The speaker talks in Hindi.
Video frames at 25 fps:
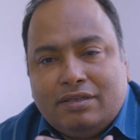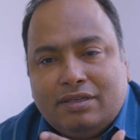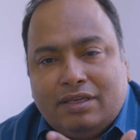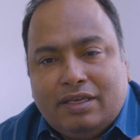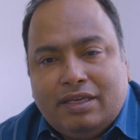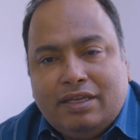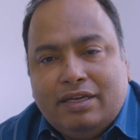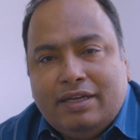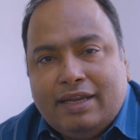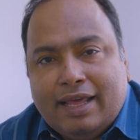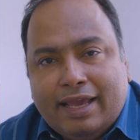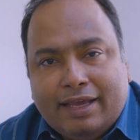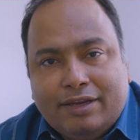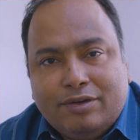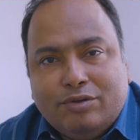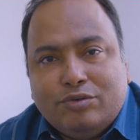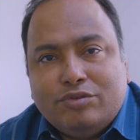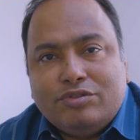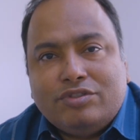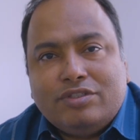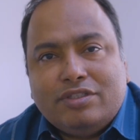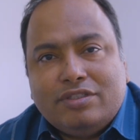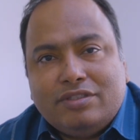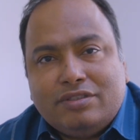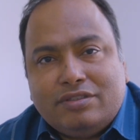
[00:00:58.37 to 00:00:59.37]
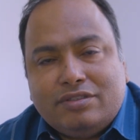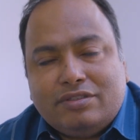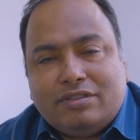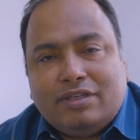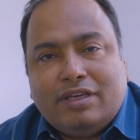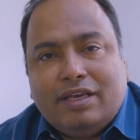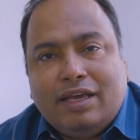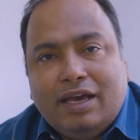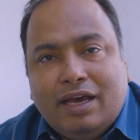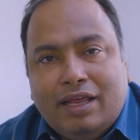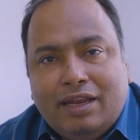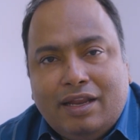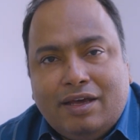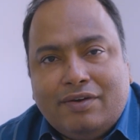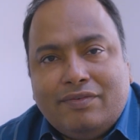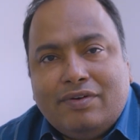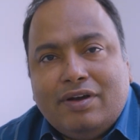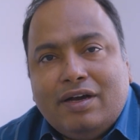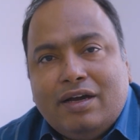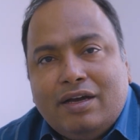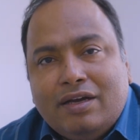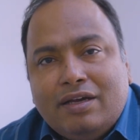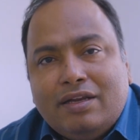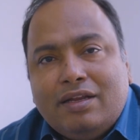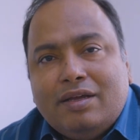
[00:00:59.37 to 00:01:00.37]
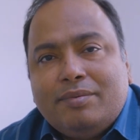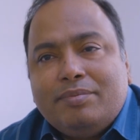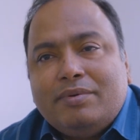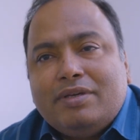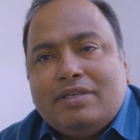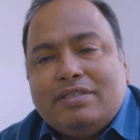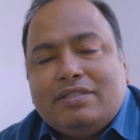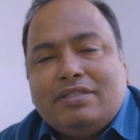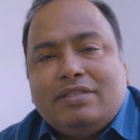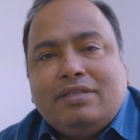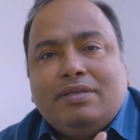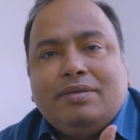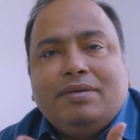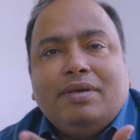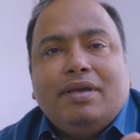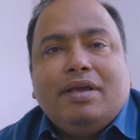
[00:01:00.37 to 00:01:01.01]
की डायग्नोसिस के अलावा अगर हम किसी